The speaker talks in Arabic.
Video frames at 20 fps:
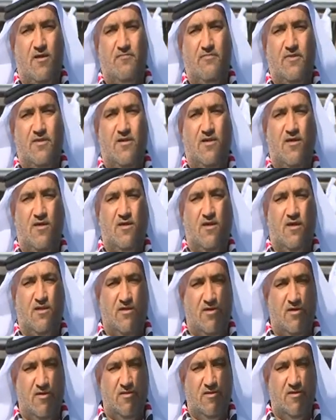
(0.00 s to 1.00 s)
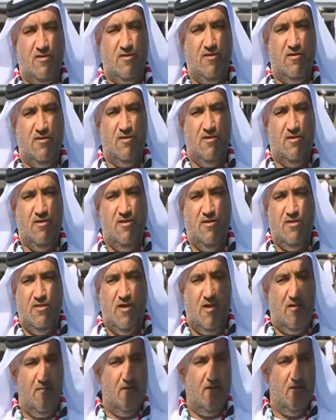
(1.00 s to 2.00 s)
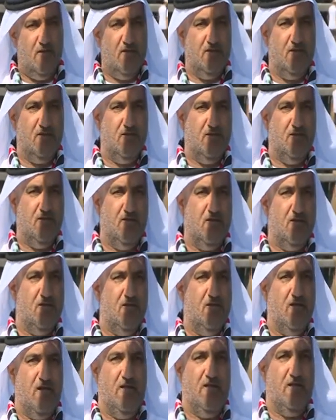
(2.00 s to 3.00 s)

لله يعني هذه نعمه يعني